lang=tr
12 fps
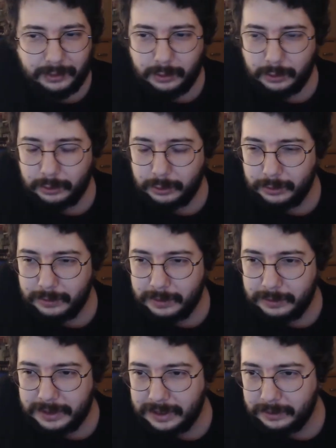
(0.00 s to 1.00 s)
Kötü
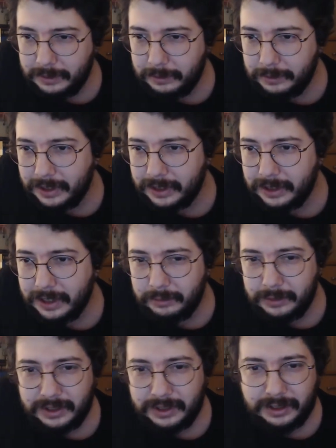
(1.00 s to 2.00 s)
olmamın sebeplerinden
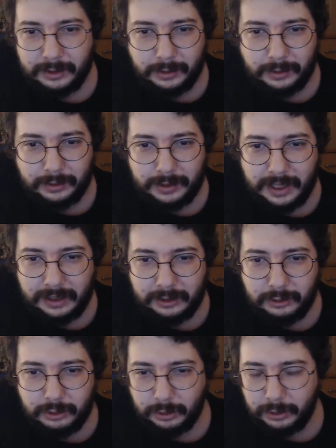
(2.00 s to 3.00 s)
birisi de o. Yani
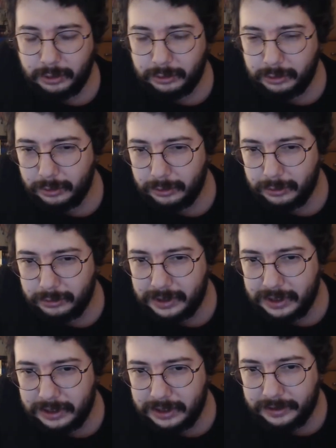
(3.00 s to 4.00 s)
çok kötü olduğum
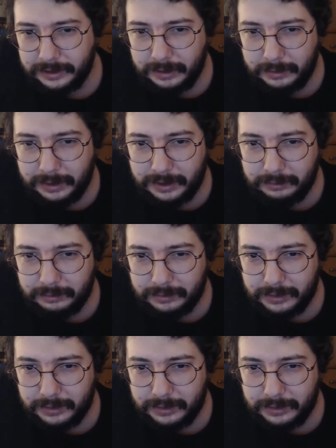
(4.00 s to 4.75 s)
için çalışamadım.